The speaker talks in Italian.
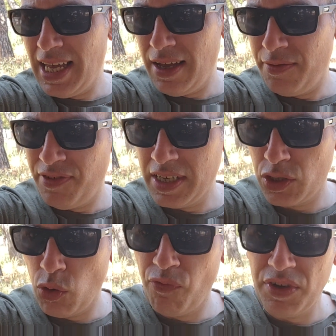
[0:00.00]
la
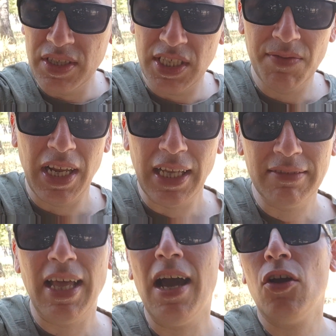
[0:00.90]
fase offensiva
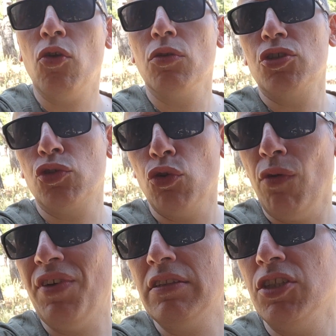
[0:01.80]
all'attacco si
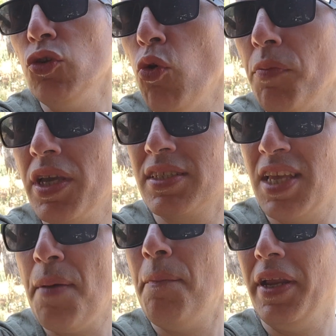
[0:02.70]
sono fatti nomi
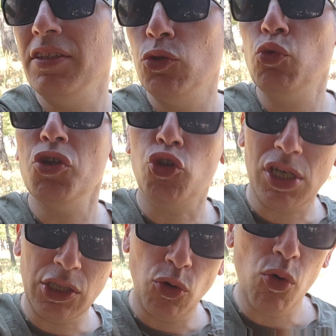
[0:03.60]
sempre di due
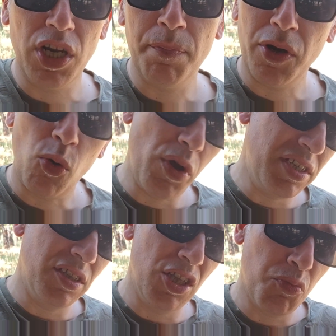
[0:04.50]
giocatori però
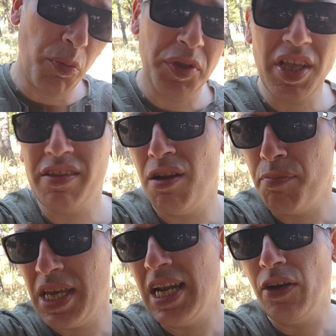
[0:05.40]
questi di proprietà del
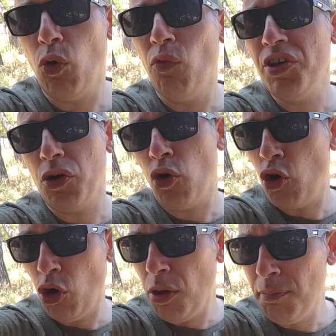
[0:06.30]
Milan ovvero
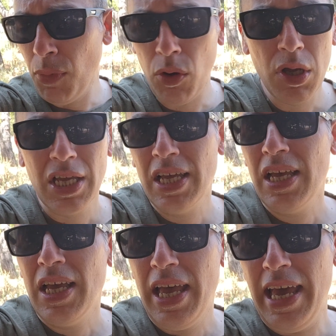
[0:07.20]
Colombo
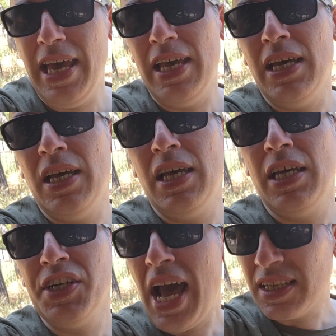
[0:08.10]
e
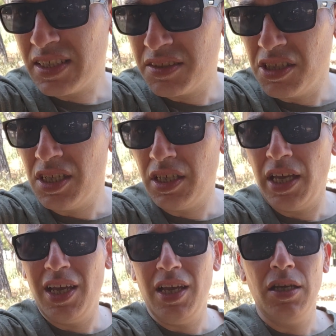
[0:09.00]
eh, Nasti
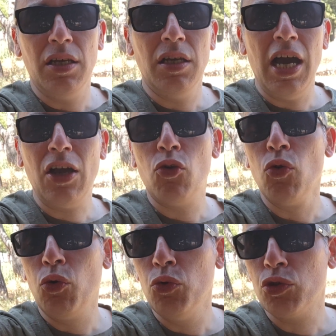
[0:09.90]
che eh, ha
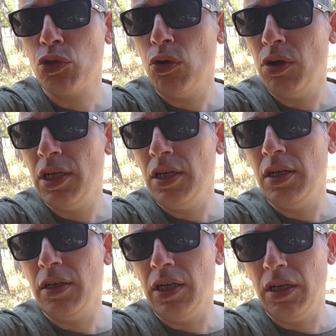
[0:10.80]
concluso eh,
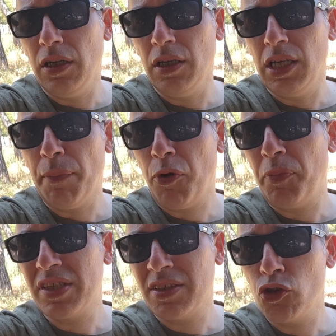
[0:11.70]
la
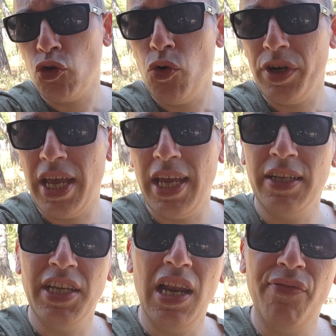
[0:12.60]
propria stagione
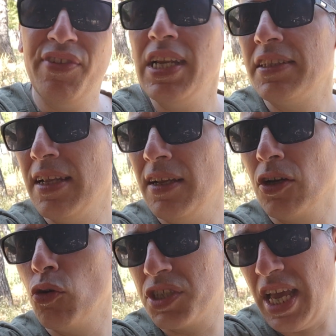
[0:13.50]
nelle fila del
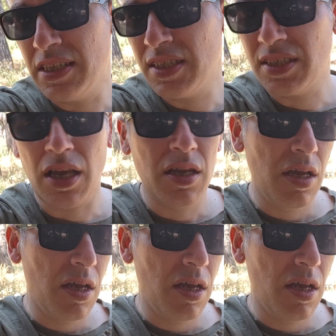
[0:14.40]
Cosenza